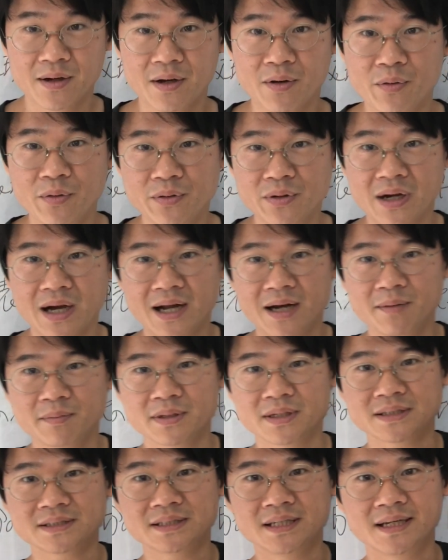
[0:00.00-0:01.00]
こういうのがあれば
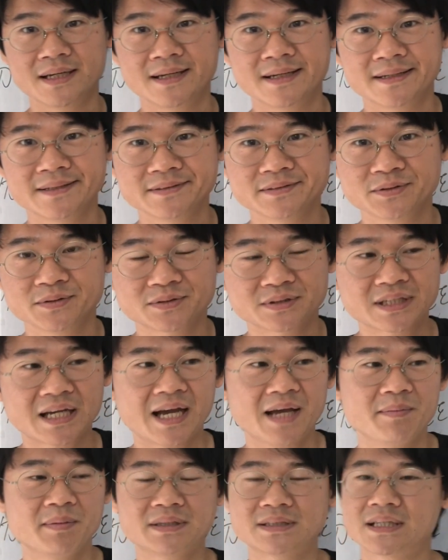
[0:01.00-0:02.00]
ですね、それ使
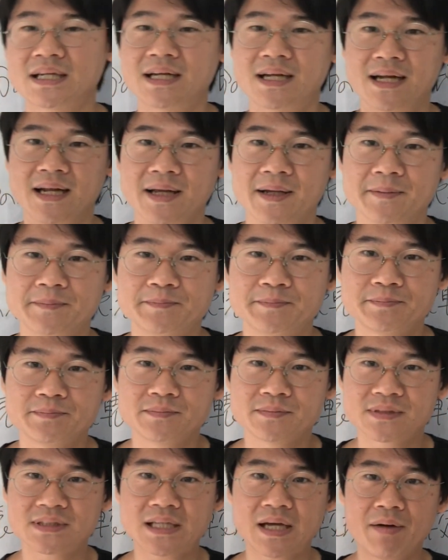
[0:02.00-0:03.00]
えますからね。
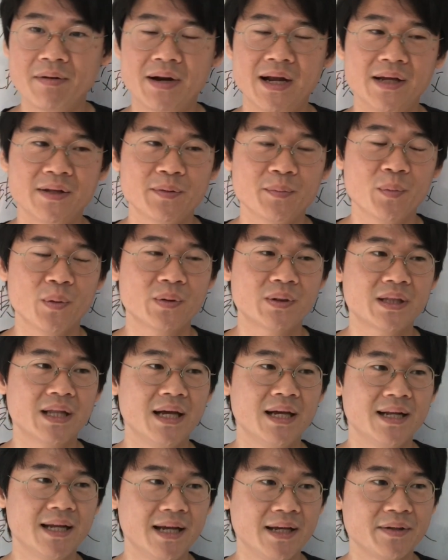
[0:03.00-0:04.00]
使わないともっ
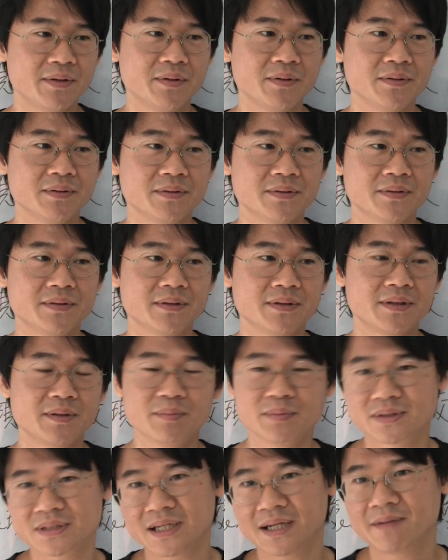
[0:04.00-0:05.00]
たいないという気
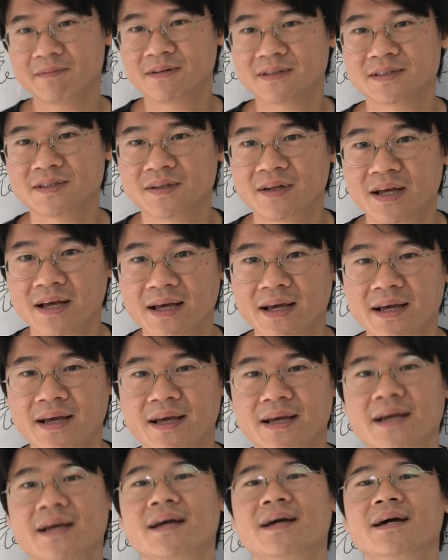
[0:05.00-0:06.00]
持ちがありますよね。
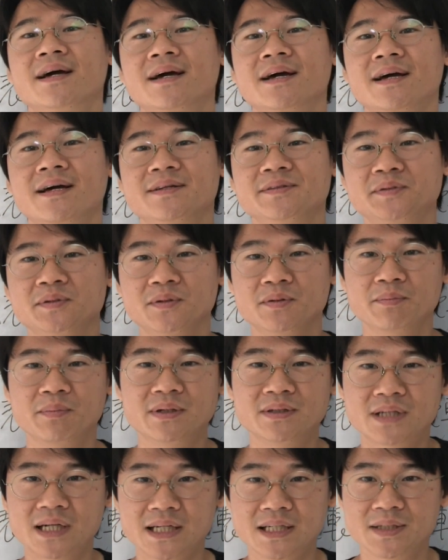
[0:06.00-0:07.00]
はい、そういうのを
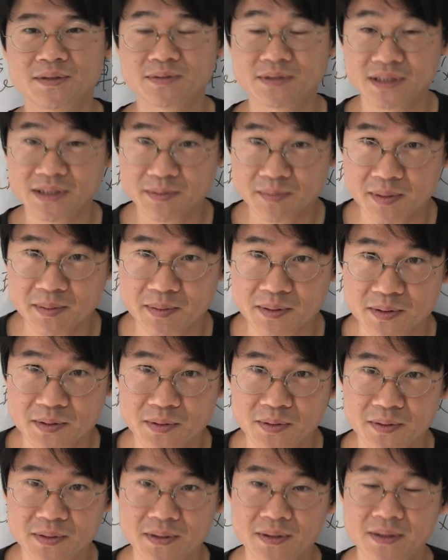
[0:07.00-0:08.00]
メルカリで売ってしまいましょう。はい